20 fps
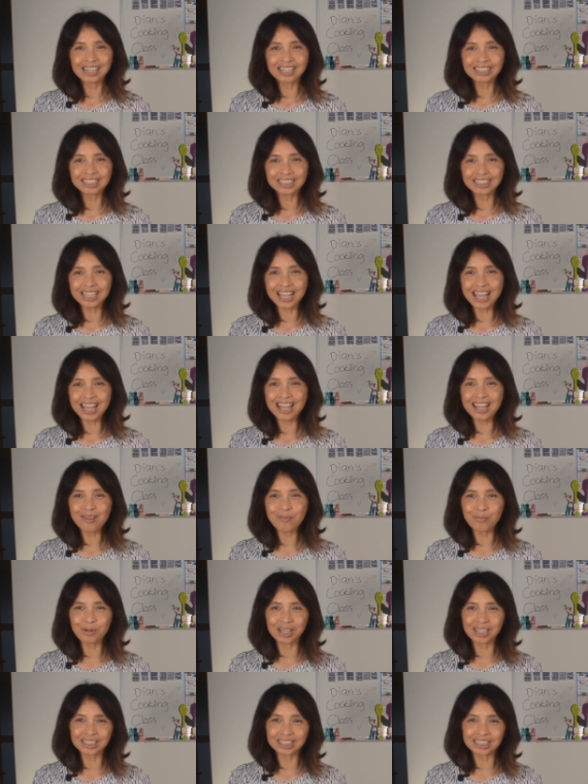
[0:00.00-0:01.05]

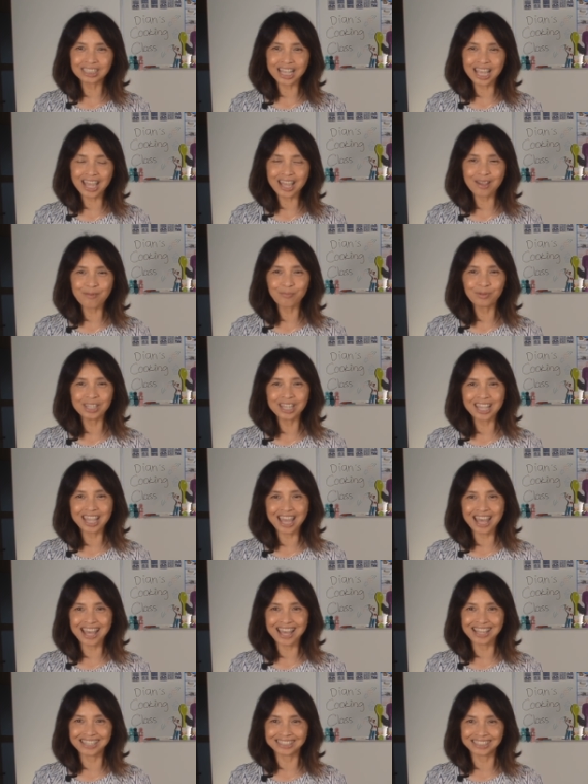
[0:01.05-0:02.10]
resep-resep
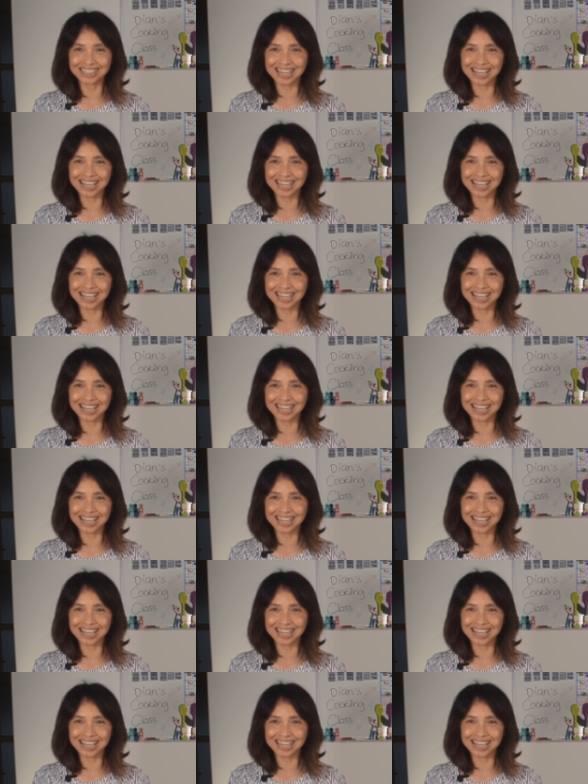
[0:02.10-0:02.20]
Dian